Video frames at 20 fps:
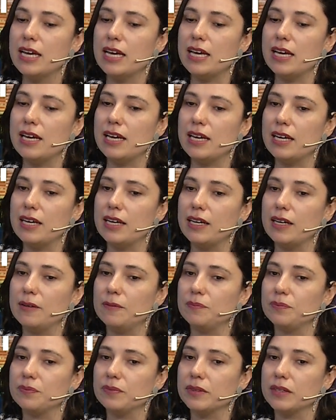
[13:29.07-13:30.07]

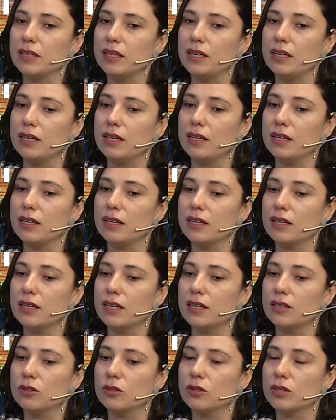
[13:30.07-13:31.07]
Em, eh,
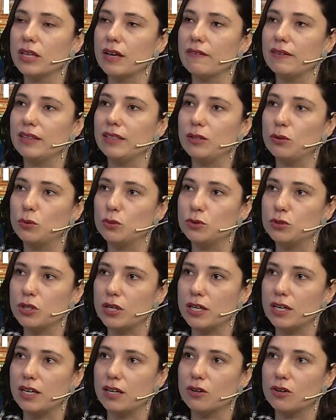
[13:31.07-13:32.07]
que esto estaba en
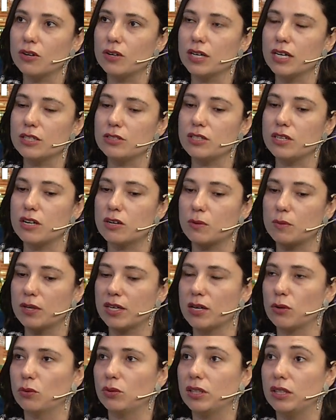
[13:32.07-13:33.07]
discusión en el Congreso y que como
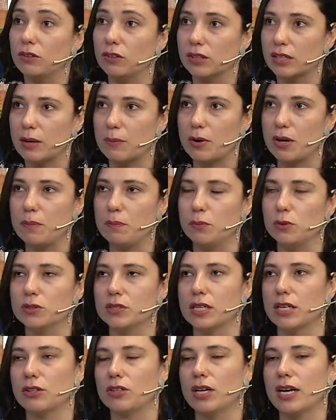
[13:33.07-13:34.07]
Ejecutivo estamos
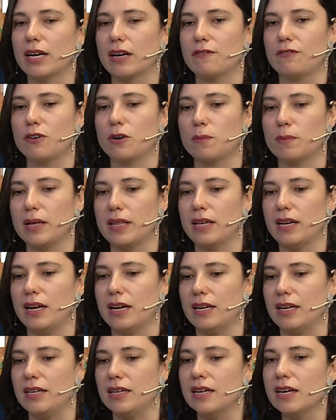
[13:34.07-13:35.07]
impulsando la reforma de la
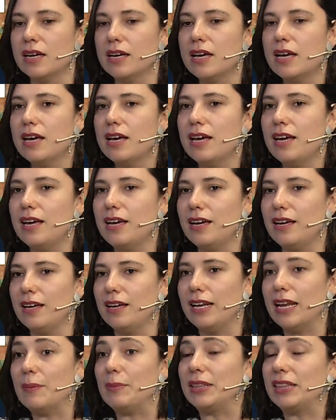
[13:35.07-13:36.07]
ley.
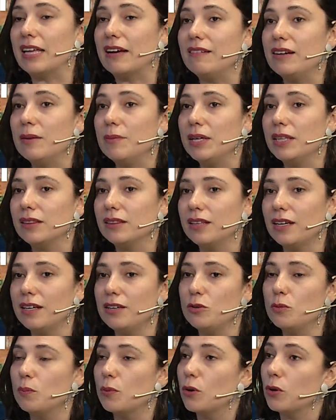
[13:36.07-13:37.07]
Eh, lamentablemente
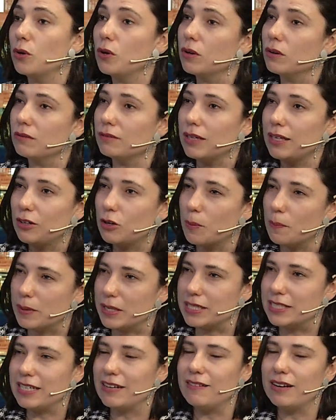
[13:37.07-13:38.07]
y un poco
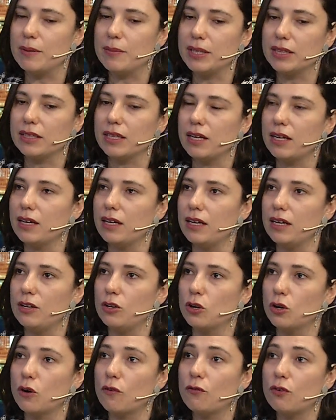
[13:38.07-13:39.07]
incomprensiblemente eh,
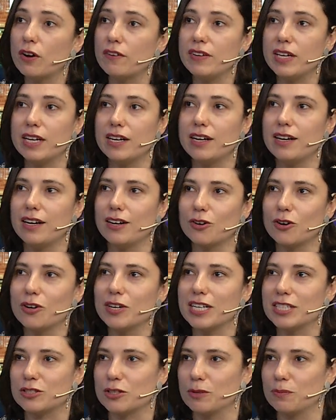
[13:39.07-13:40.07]
no nos fue bien en el
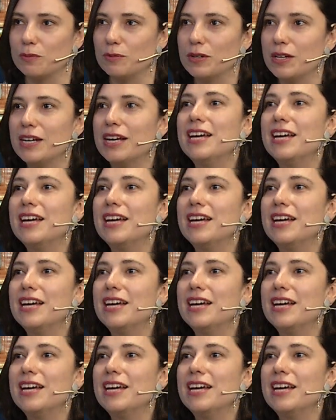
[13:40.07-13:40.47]
Congreso.